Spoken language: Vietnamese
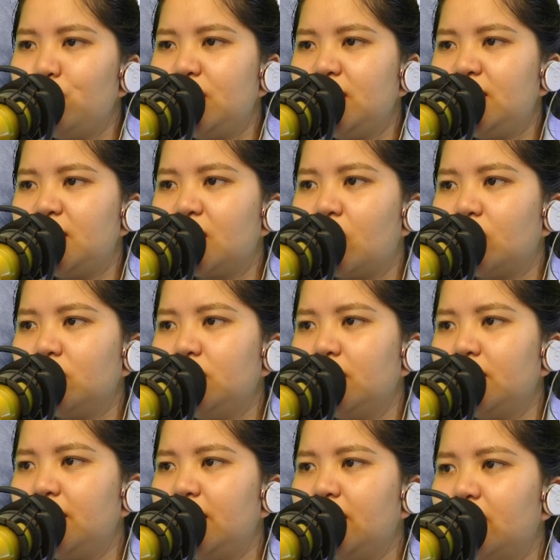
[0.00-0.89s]
vì chỉ
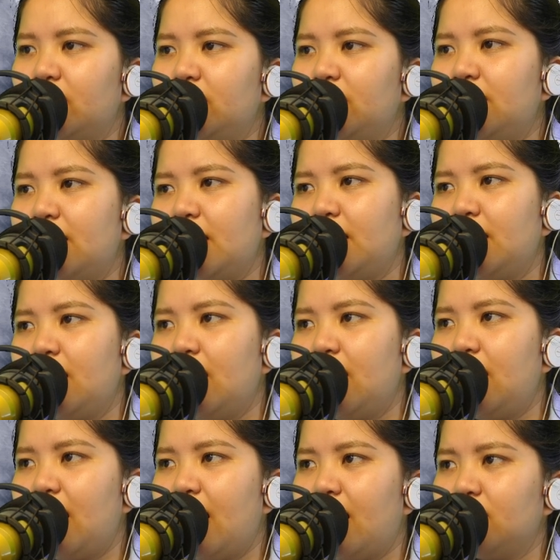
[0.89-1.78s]
có thần điện ở nơi đây
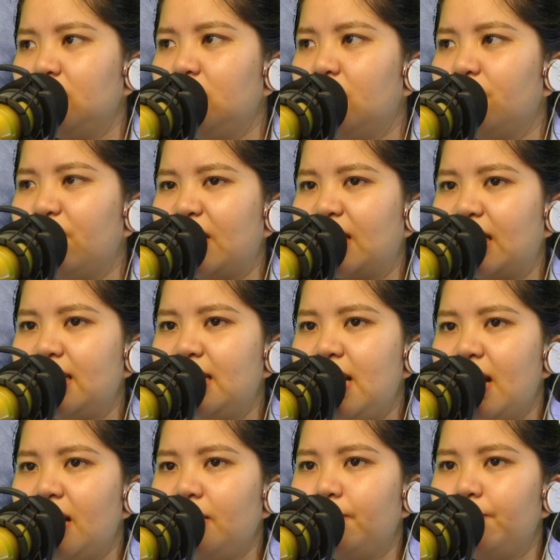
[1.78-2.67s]
là hắn cần phải
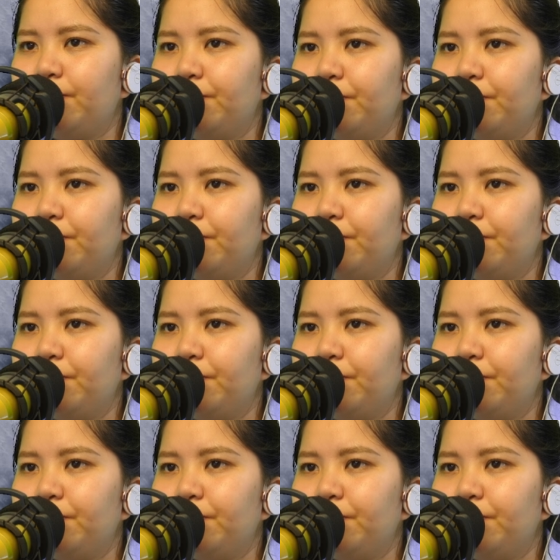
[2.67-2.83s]
cảnh giác.